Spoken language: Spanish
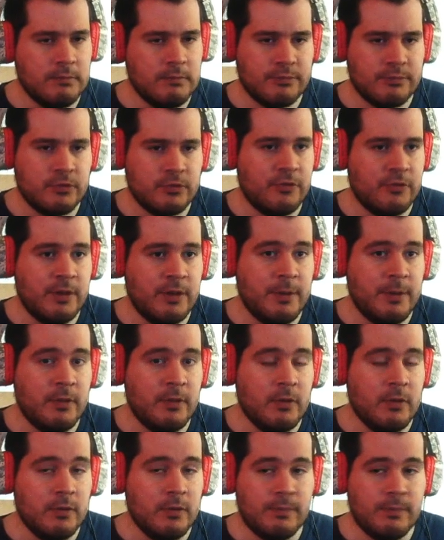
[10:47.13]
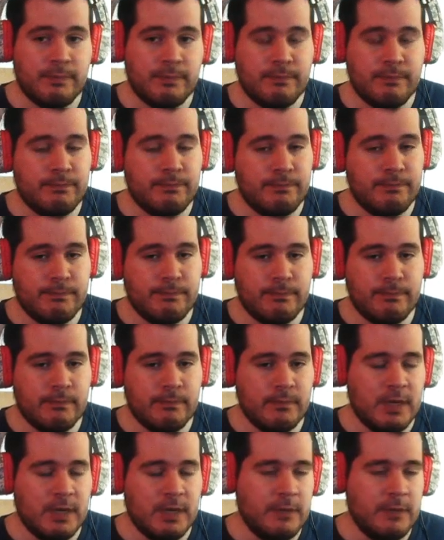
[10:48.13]
son tremendos...
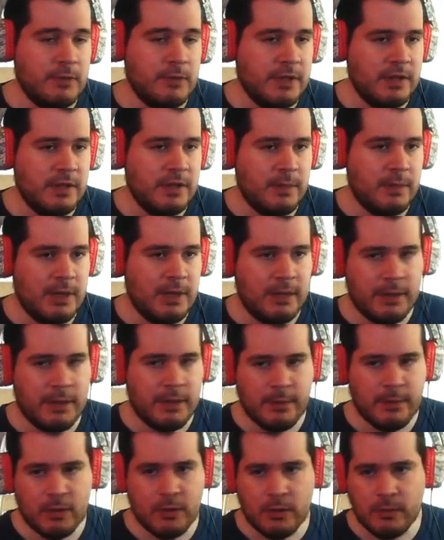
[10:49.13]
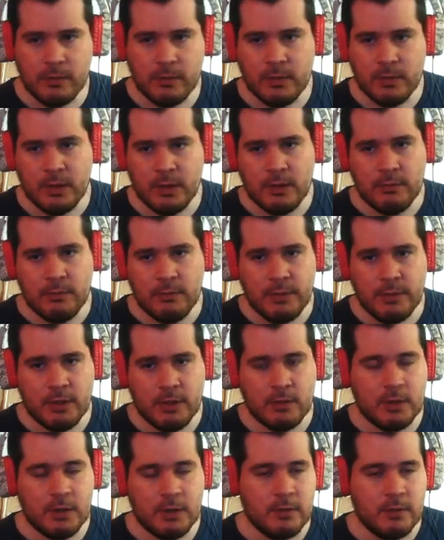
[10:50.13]
no voy a decir la palabra mejor, pero bueno,